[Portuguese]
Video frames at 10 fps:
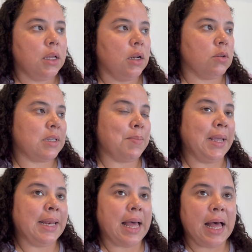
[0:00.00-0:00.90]
Não
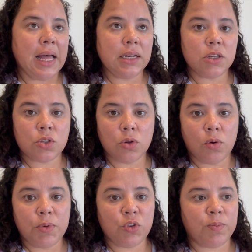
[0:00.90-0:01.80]
sabem nada
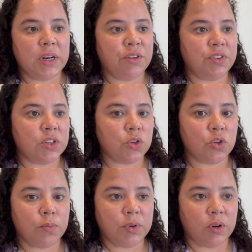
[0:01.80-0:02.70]
sobre os benefícios de
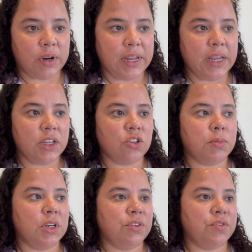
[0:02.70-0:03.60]
upgrade,
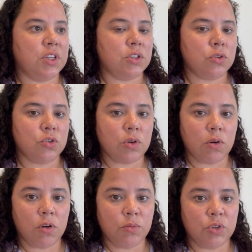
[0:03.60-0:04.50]
benefício de
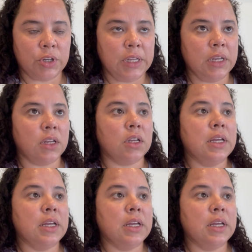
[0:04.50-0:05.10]
Welcome Drink.